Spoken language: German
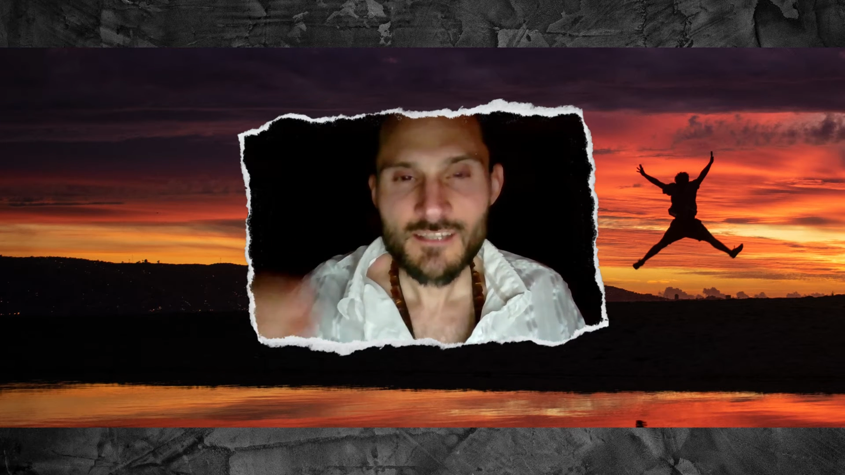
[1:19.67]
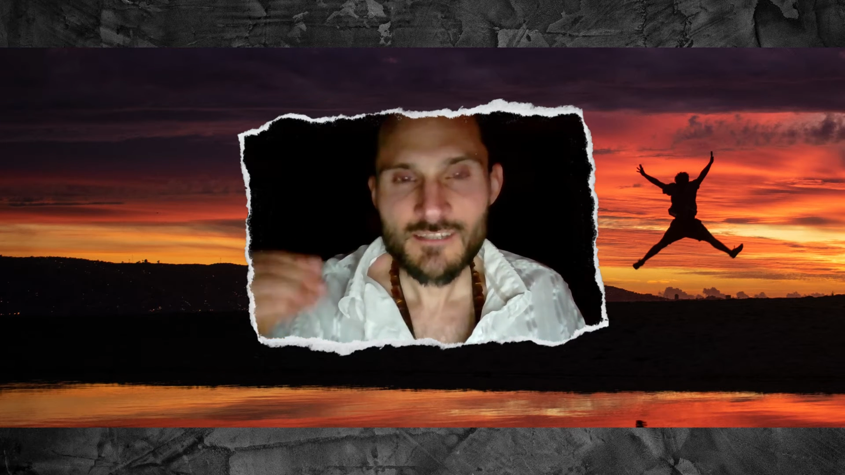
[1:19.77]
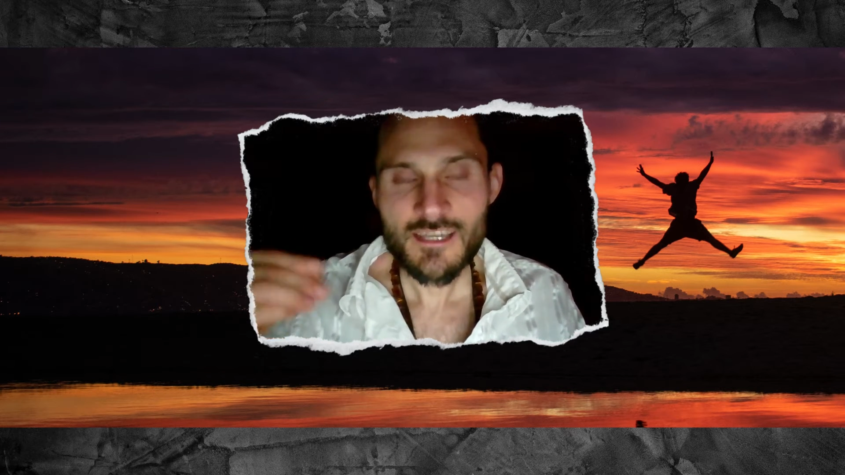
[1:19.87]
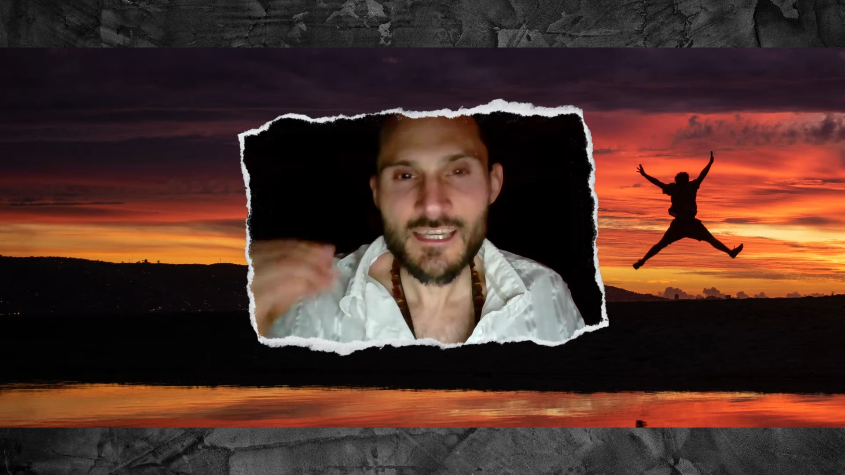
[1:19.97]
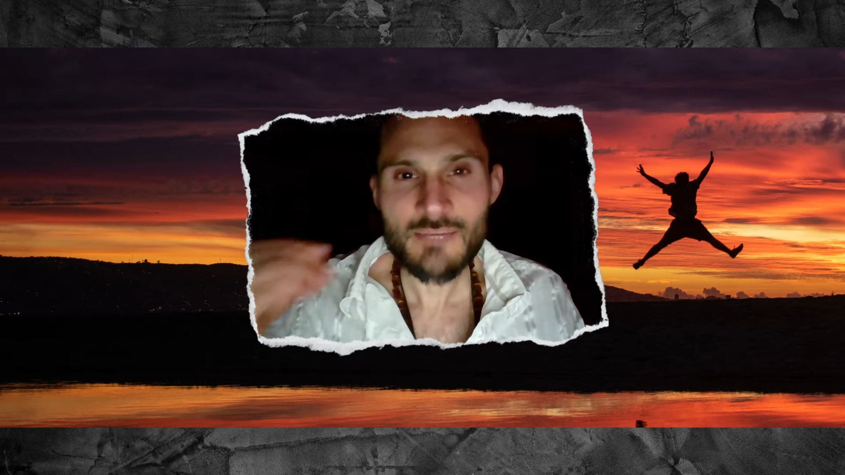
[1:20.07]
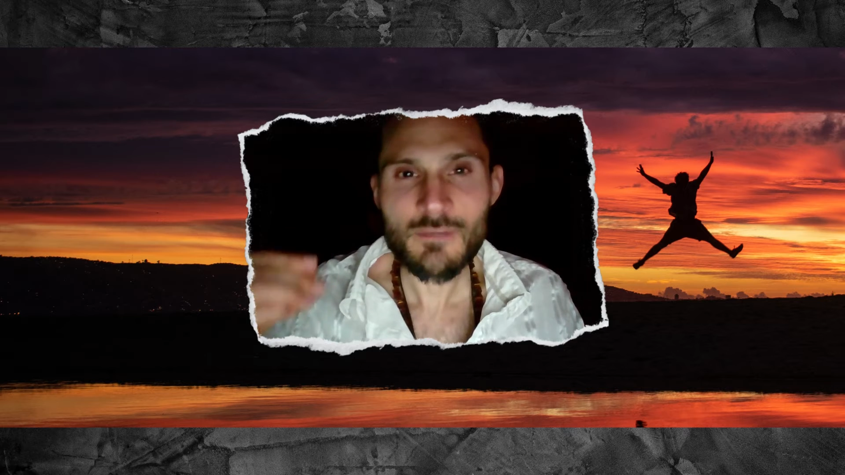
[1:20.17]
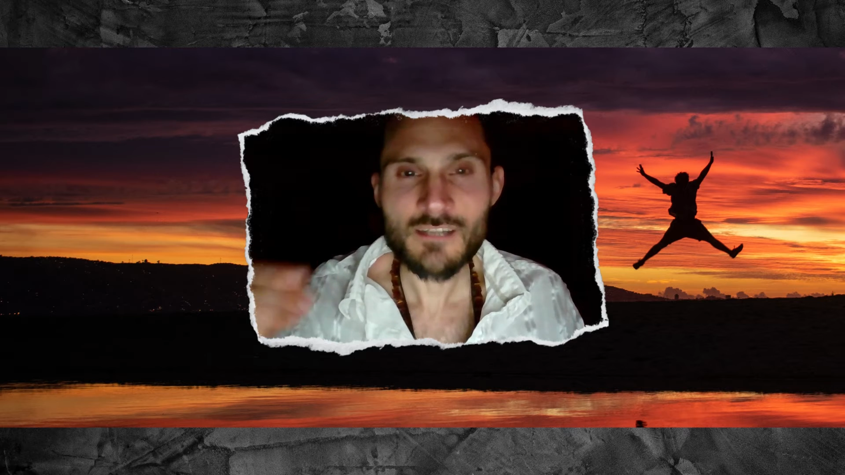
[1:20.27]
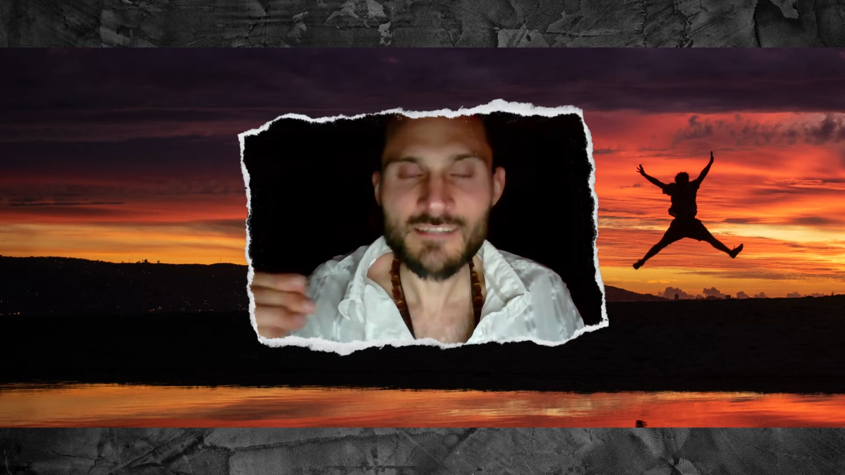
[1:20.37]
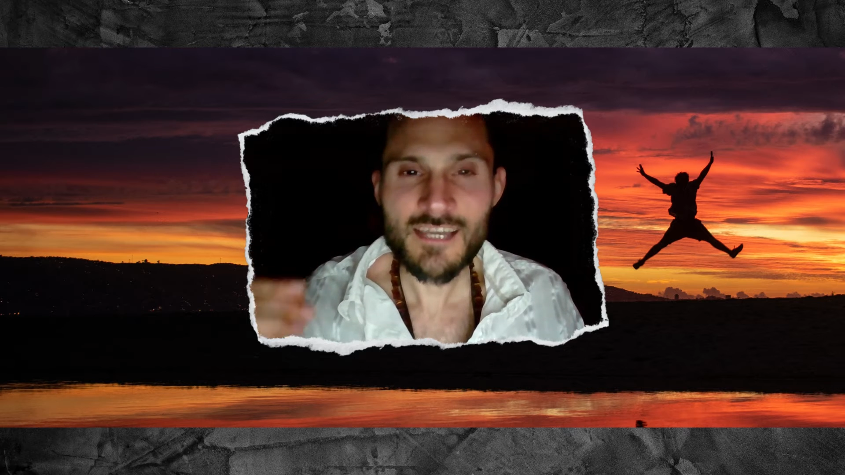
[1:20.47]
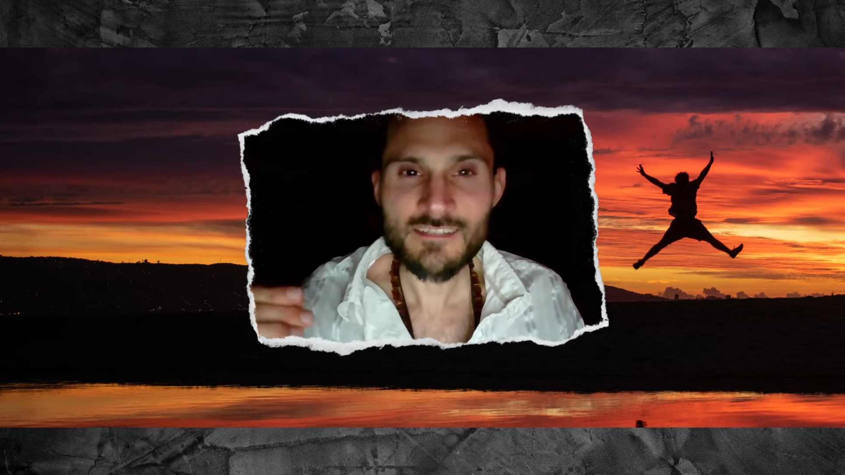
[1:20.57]
der immer
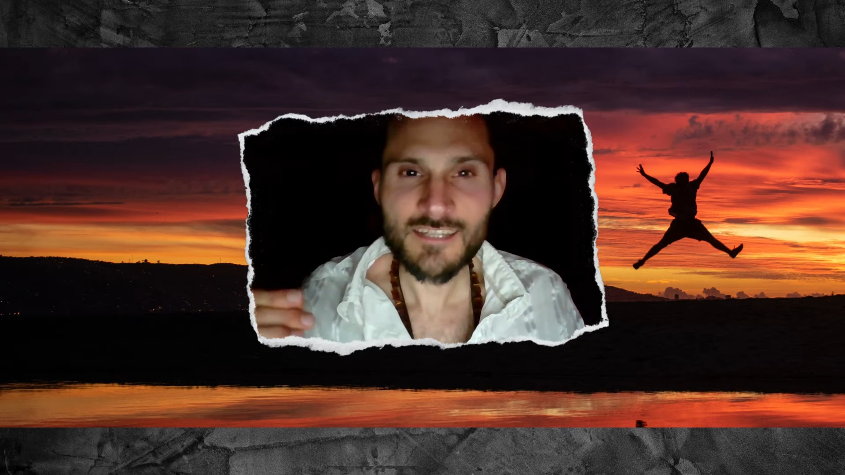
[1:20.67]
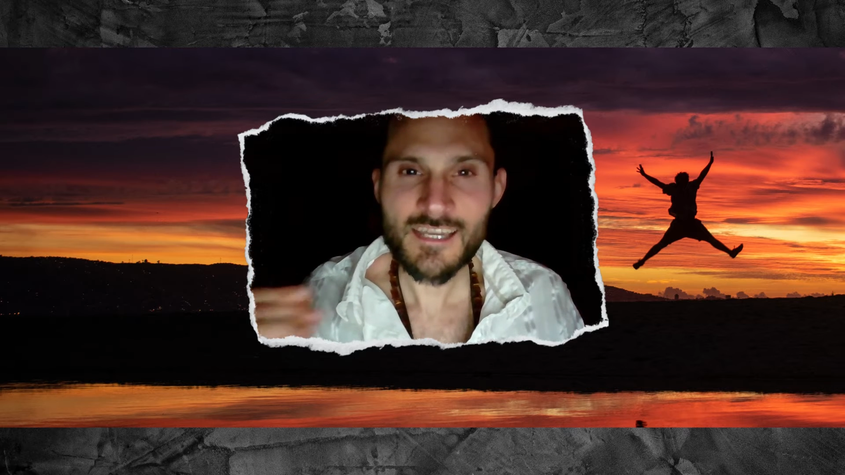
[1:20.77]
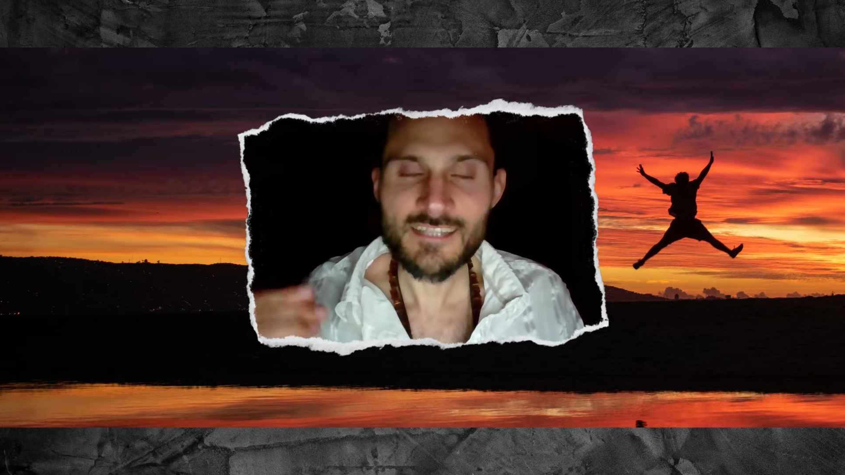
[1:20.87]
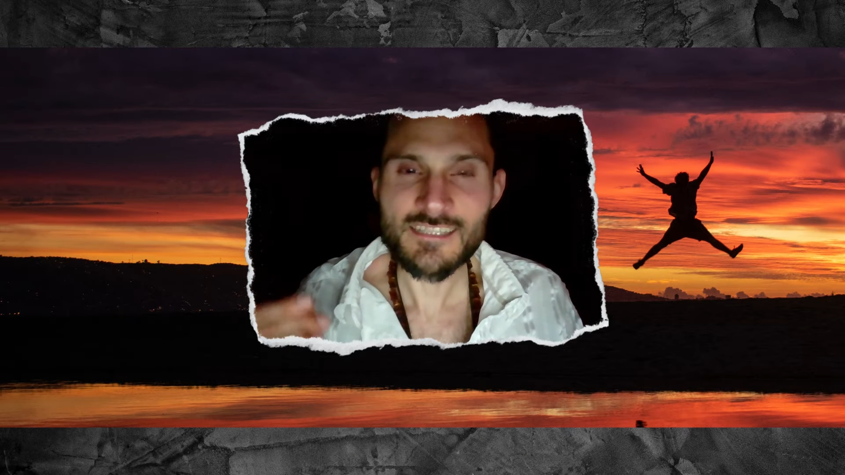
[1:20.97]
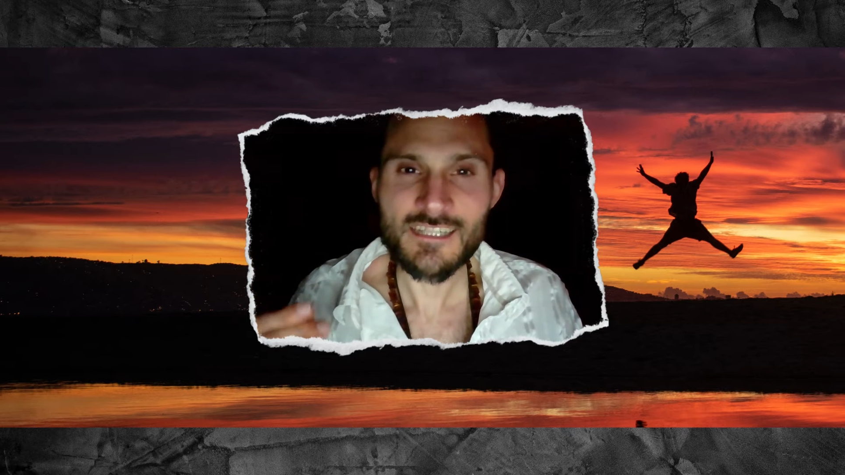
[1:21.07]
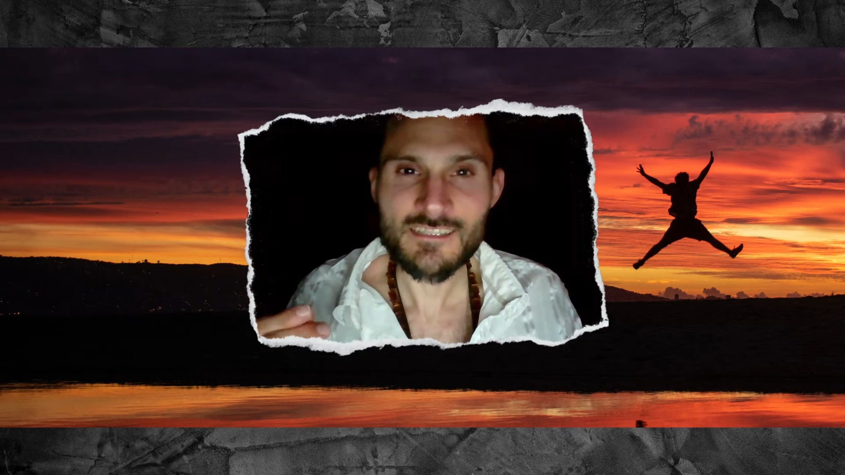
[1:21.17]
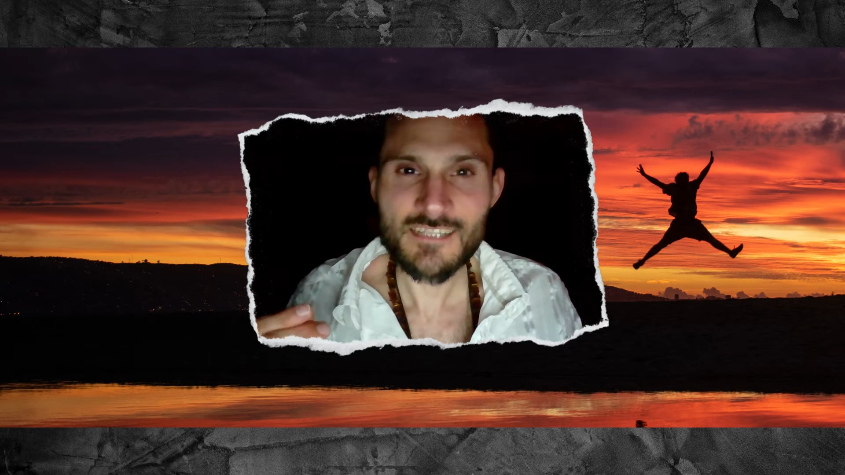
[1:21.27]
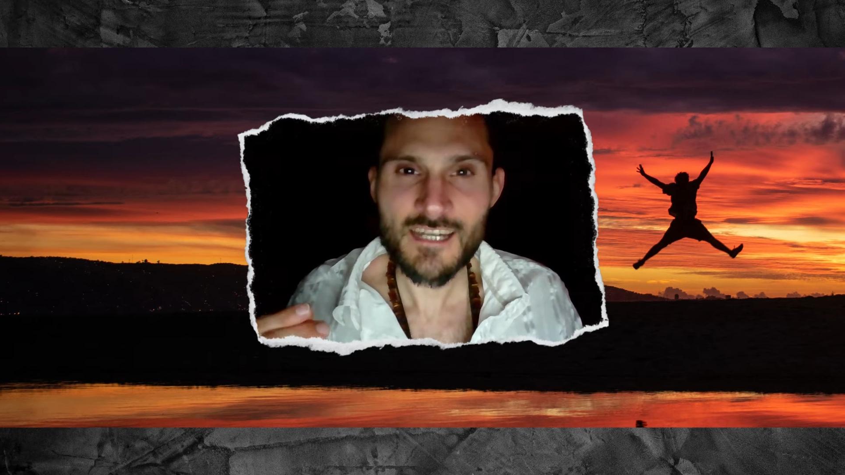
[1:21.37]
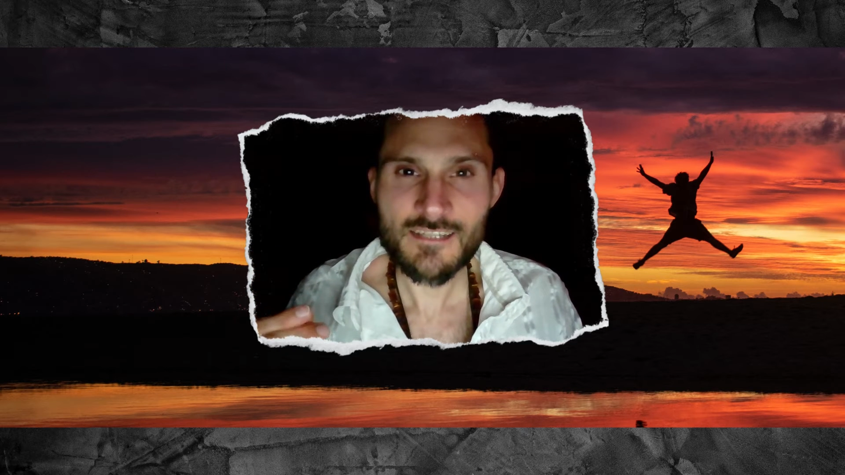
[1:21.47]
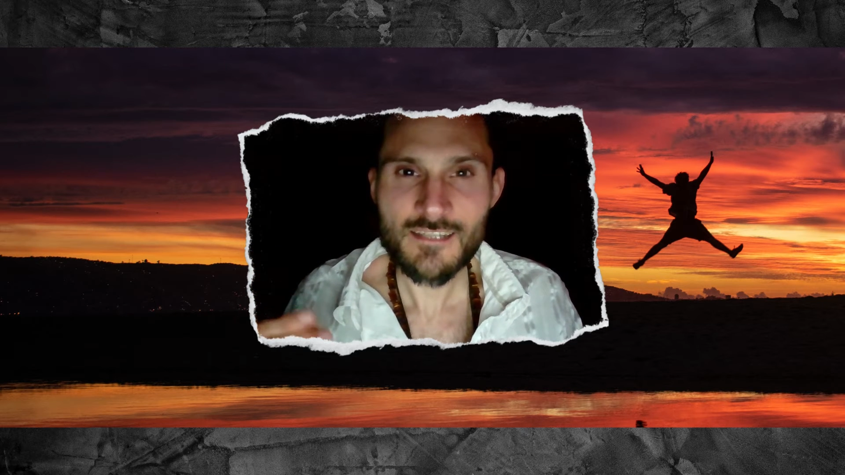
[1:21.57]
dann reagieren
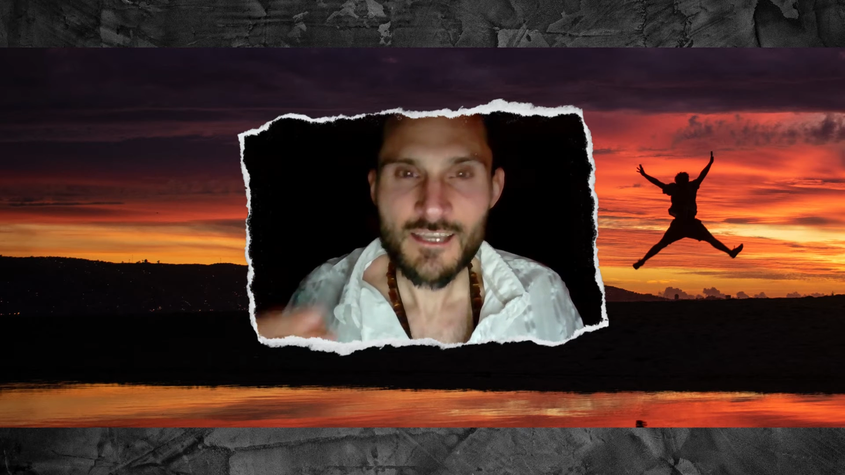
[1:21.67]
kann,